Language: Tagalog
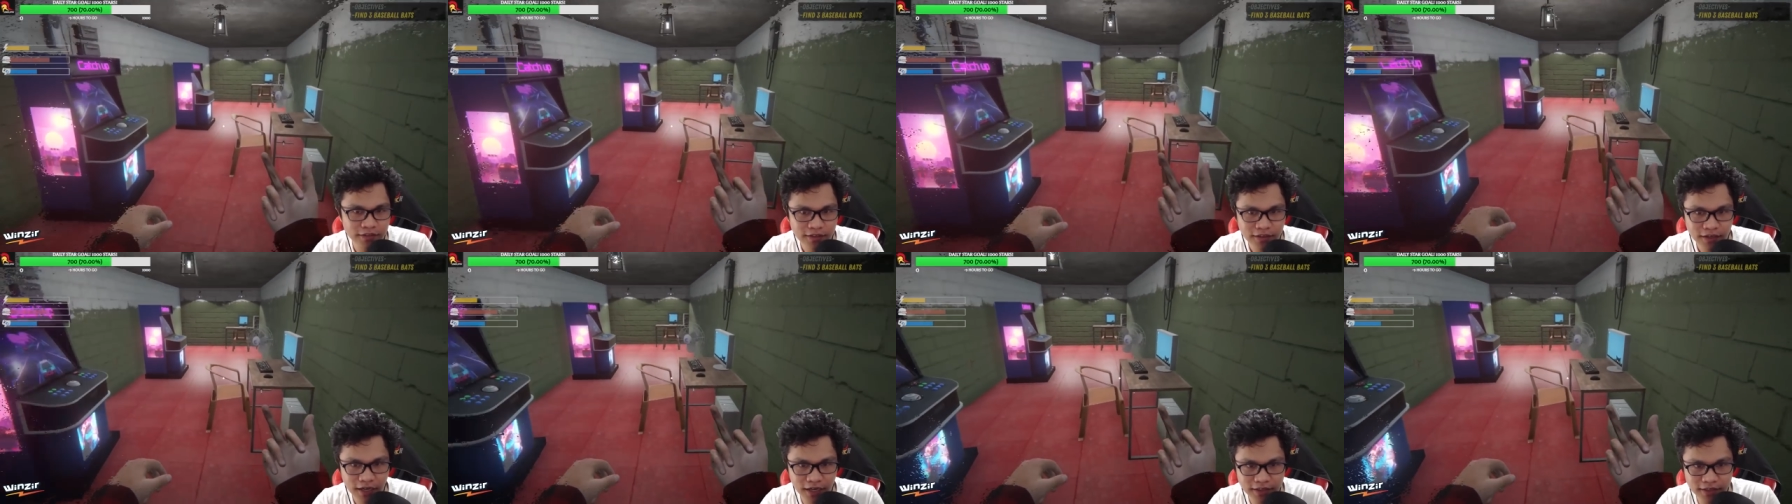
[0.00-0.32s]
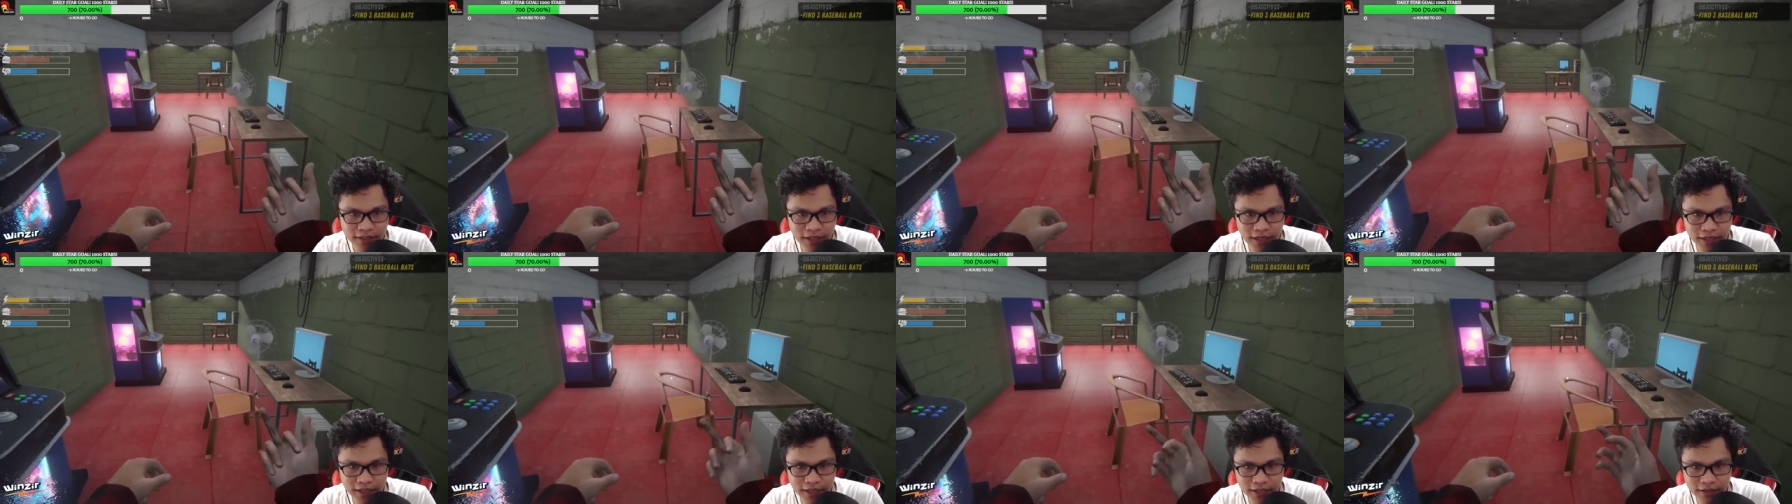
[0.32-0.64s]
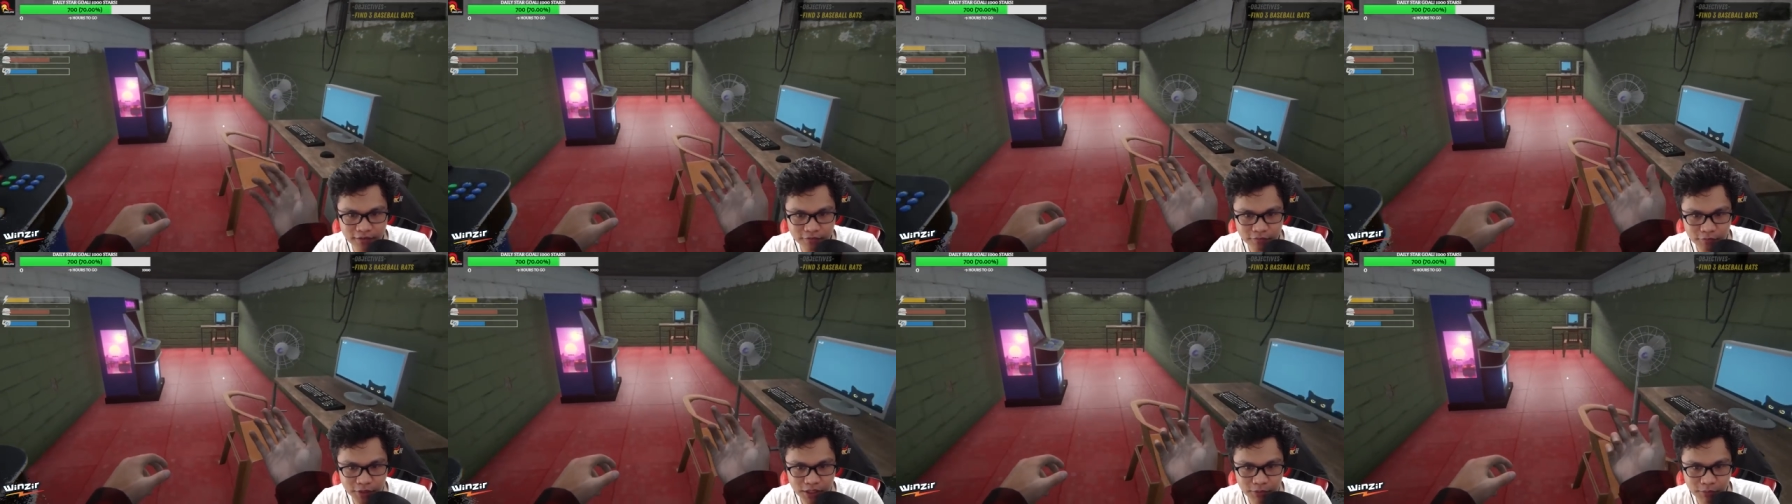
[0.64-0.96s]
Kan,
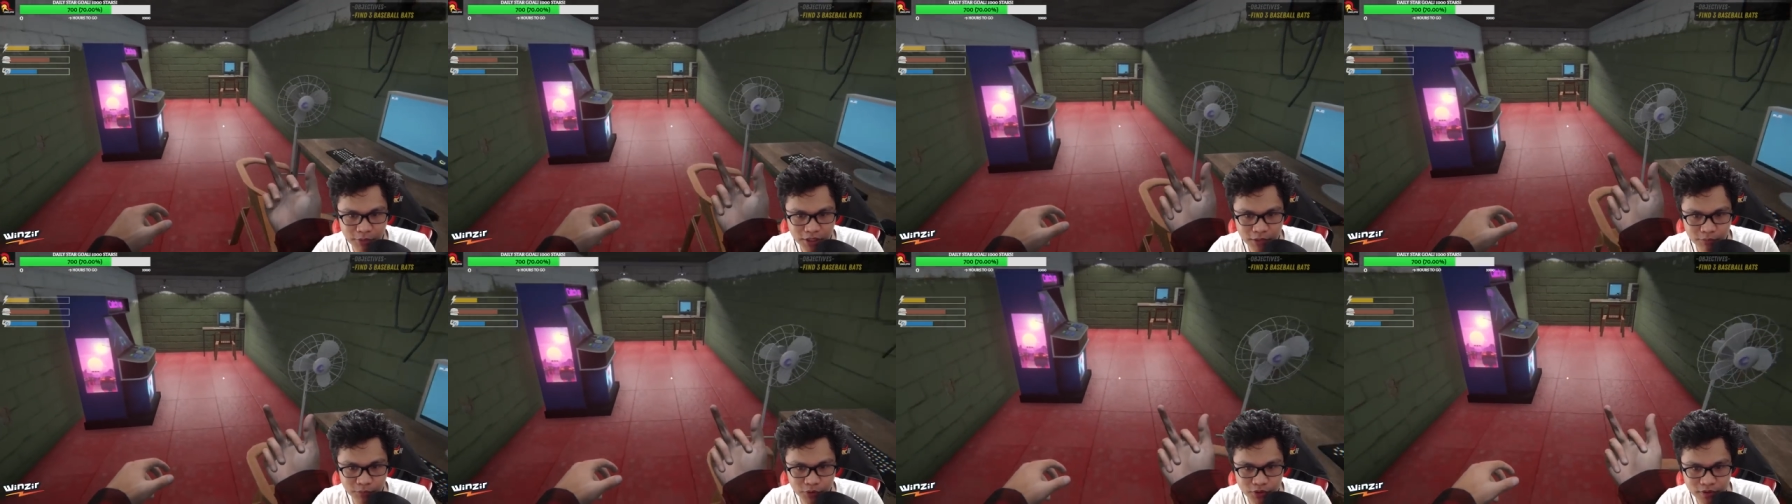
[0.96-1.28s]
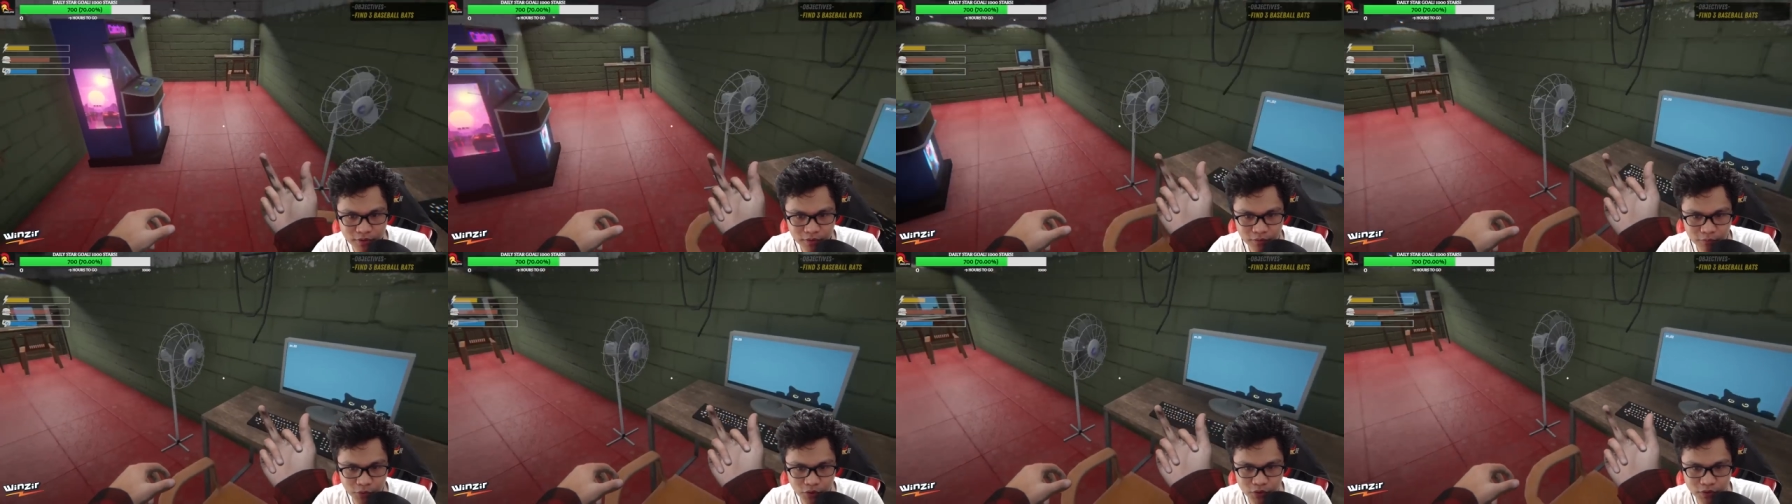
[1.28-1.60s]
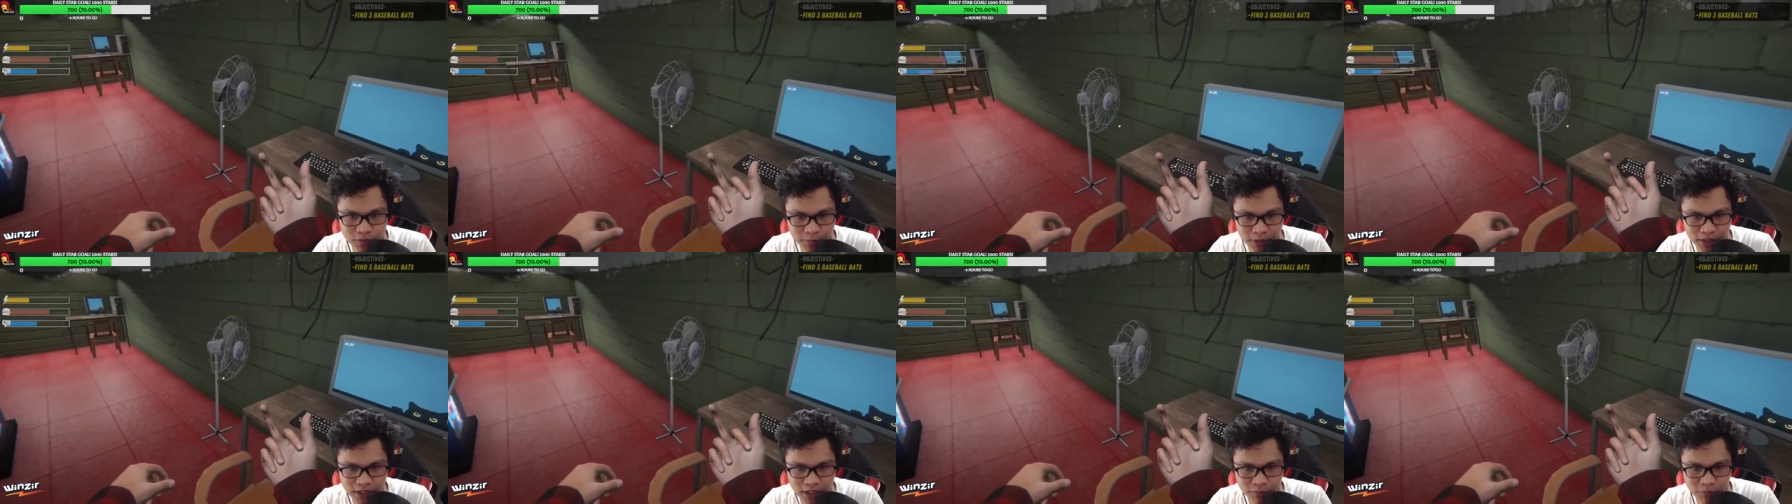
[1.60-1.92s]
ana, mana, mana, bus.
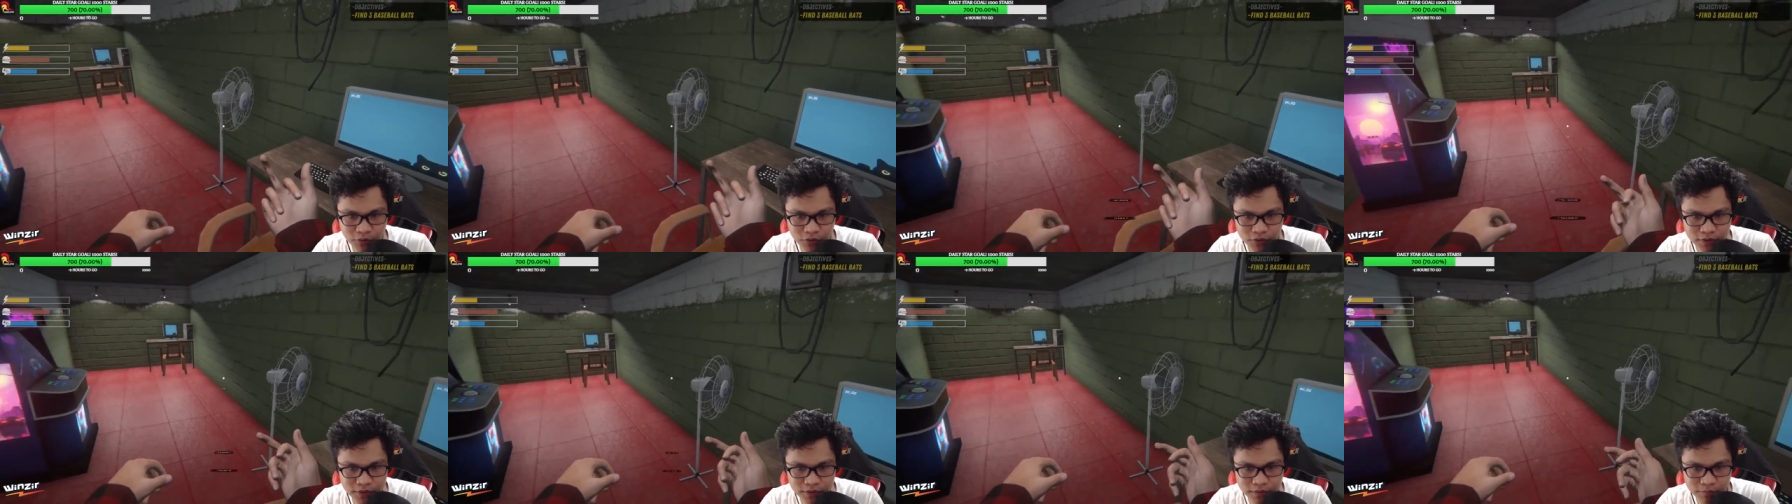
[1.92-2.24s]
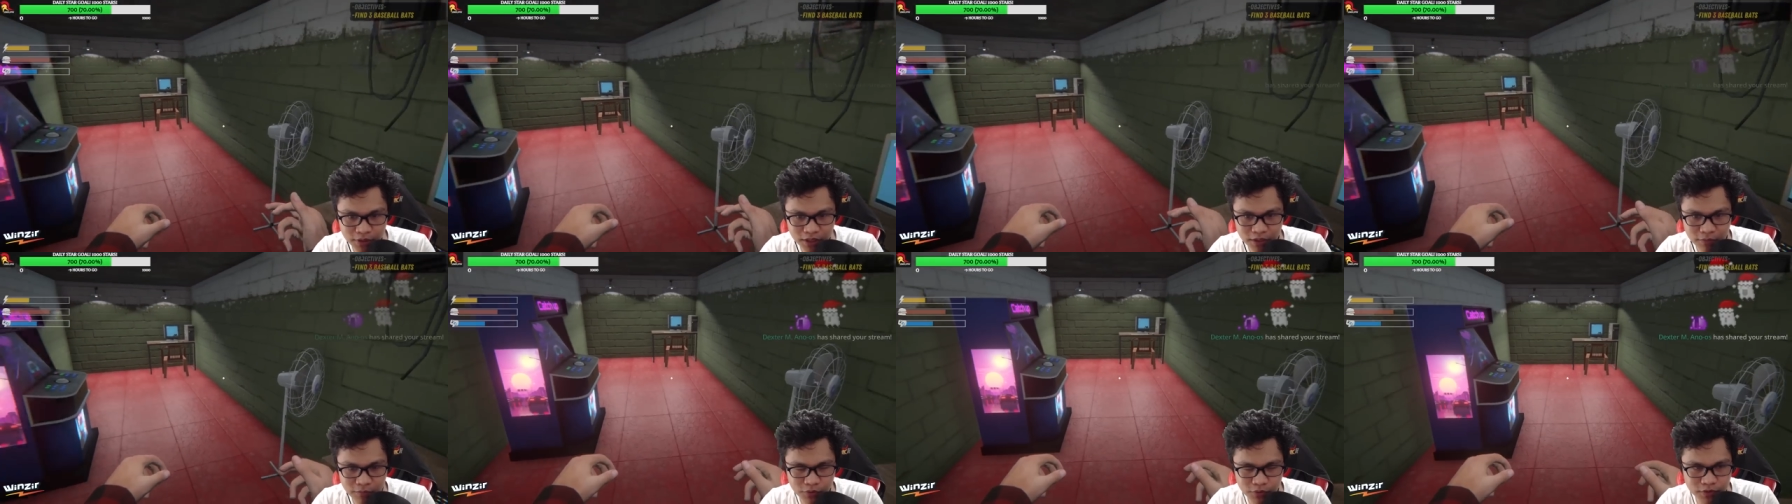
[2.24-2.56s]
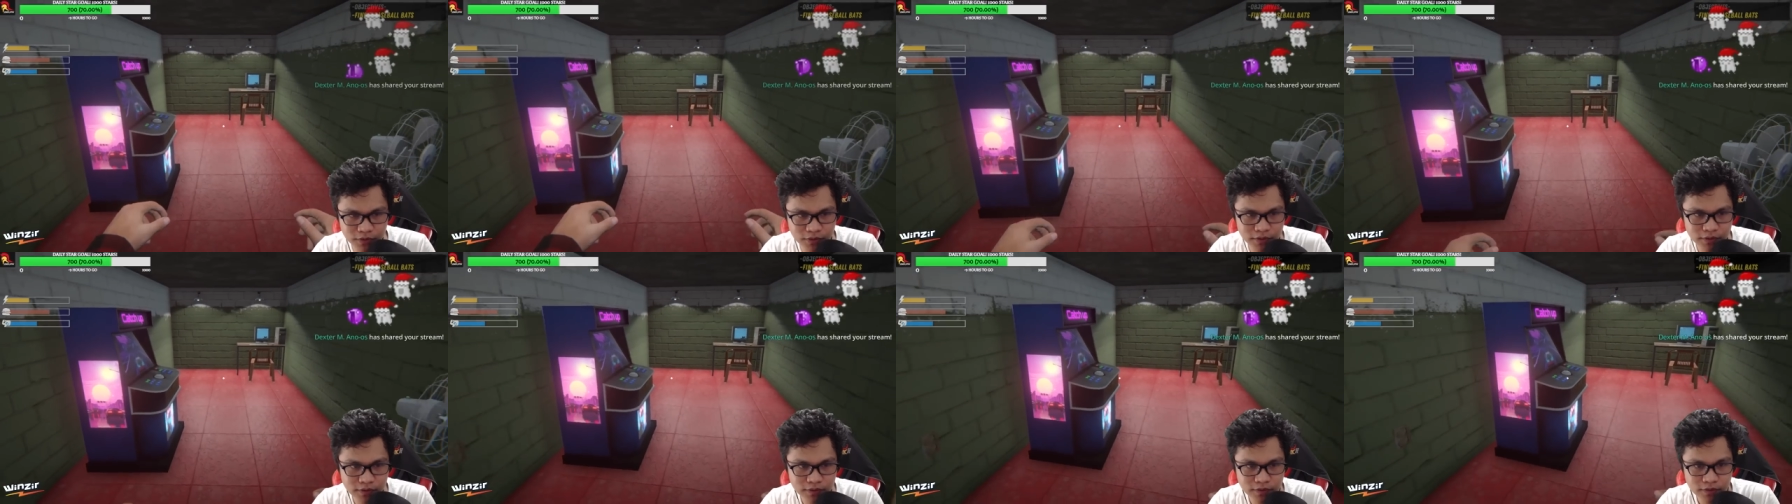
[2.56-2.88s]
Bus, mana, bus, mana, bus.